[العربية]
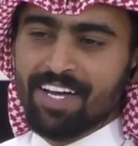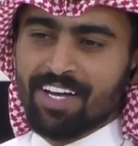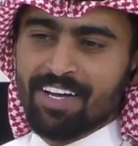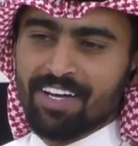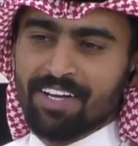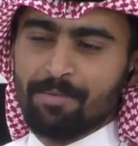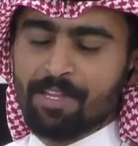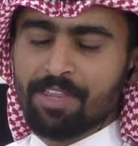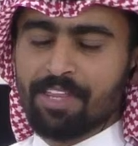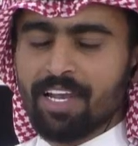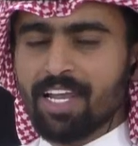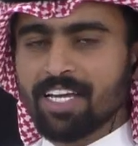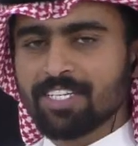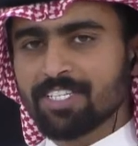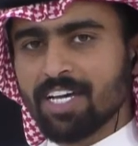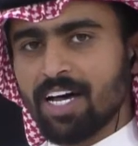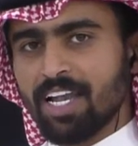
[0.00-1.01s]
آه، باذن
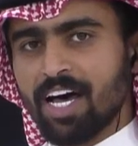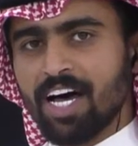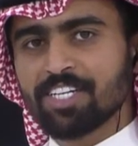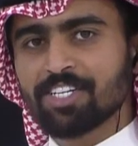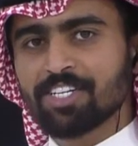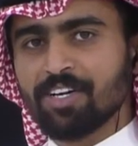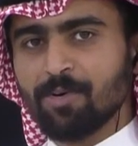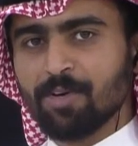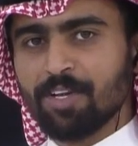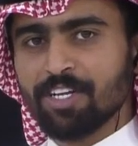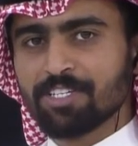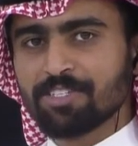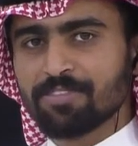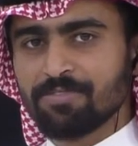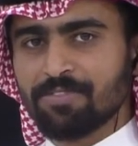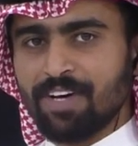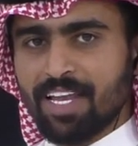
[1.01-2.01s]
الله الساعه العاشره
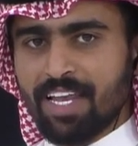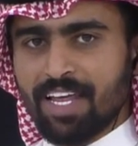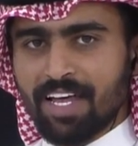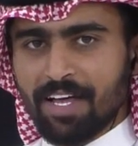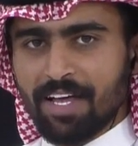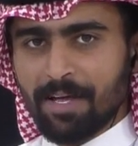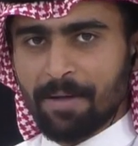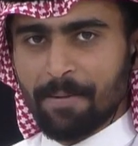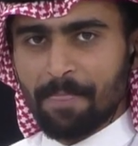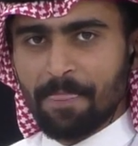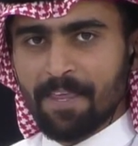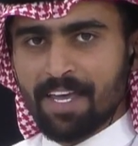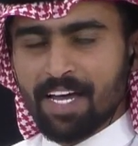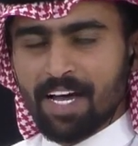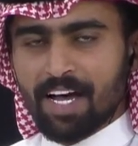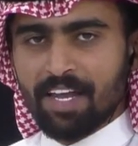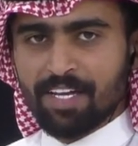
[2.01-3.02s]
والنصف على
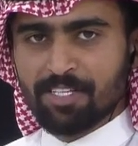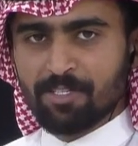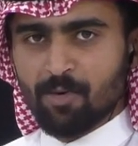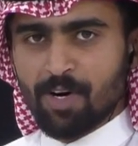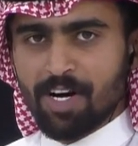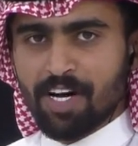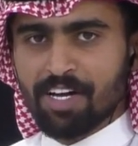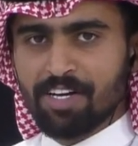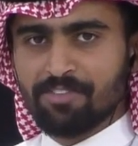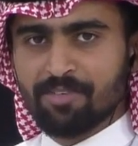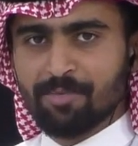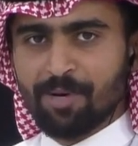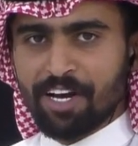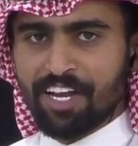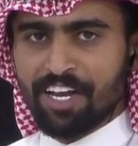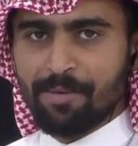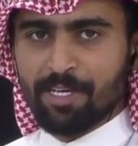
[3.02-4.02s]
قناه الواقع في
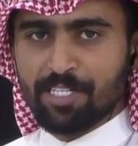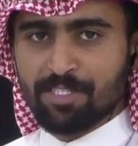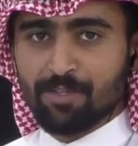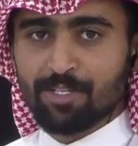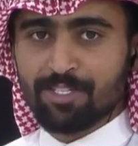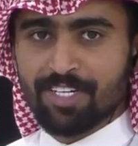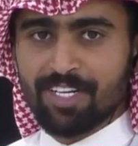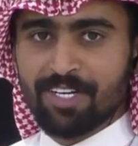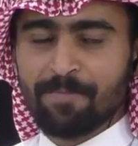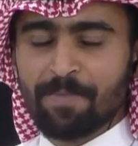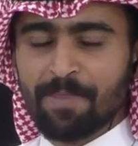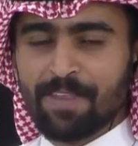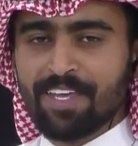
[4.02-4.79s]
برنامج فرصه